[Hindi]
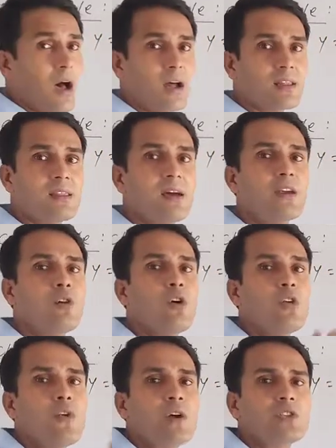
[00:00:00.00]
अदर
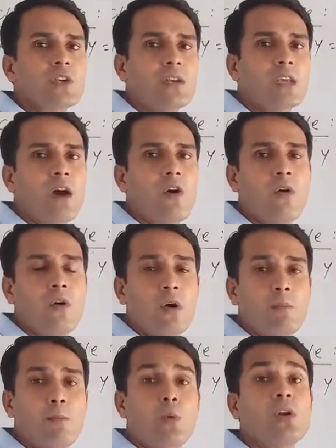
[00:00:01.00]
कोई फंक्शन क्या हो
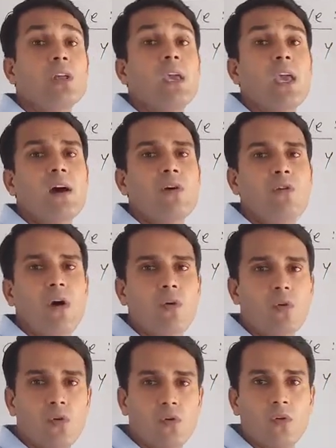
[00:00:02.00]
पुट किया हुआ
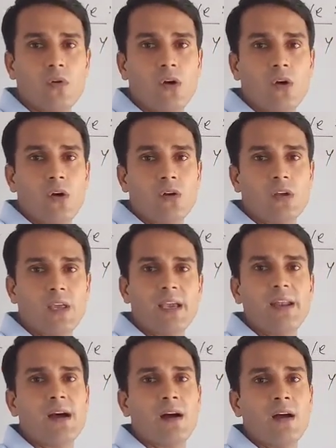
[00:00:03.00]
हो ठीक
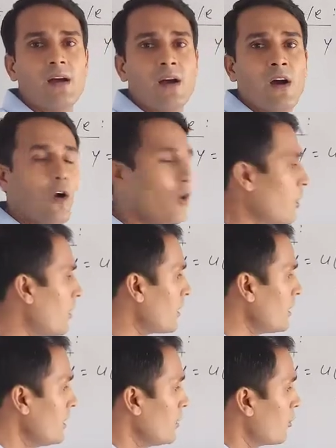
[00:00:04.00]
है ना और
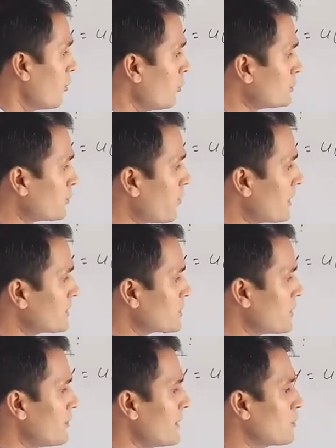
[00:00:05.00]
उस
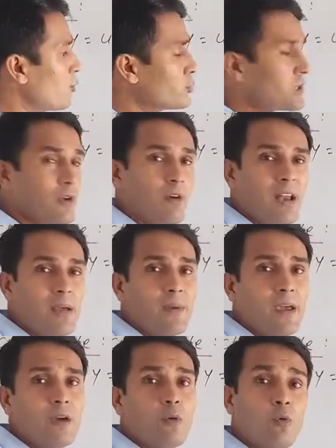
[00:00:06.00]
फंक्शन में दूसरे वाले
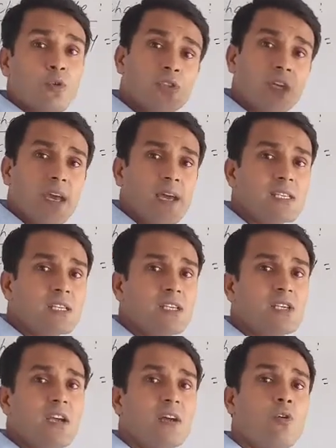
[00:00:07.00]
में उसके एक्स की
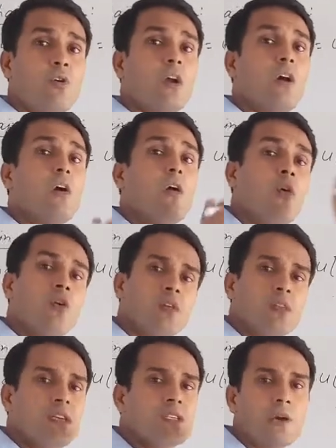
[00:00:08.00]
जगह कोई और
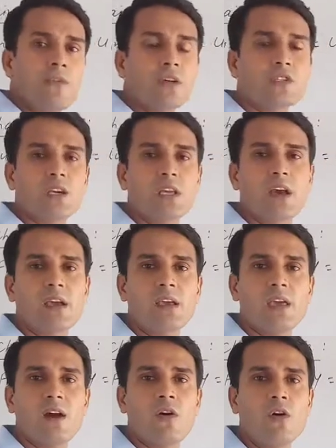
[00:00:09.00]
तीसरा फंक्शन क्या
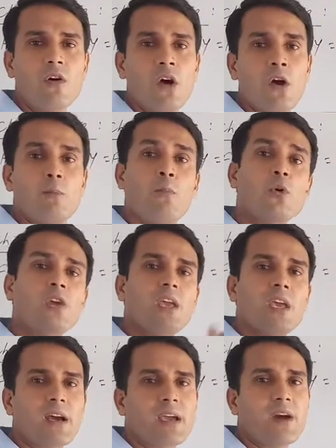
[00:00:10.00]
किया हो पुट
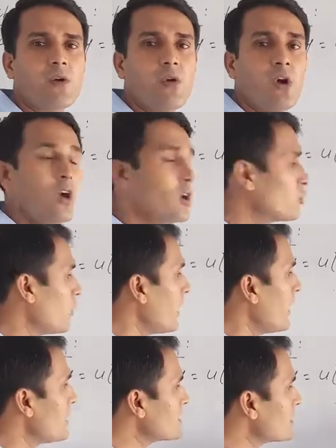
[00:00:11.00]
किया गया हो तो
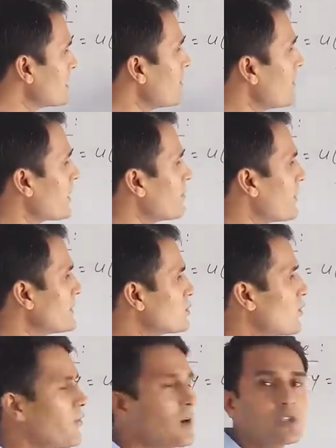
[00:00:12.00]
ऐसे हमारे पास
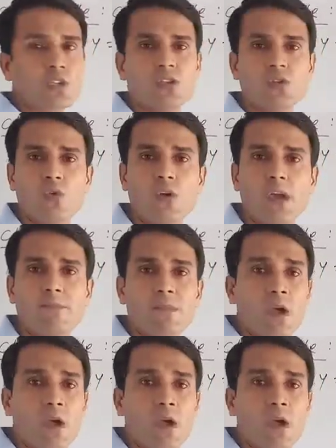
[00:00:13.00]
जो फंक्शंस होंगे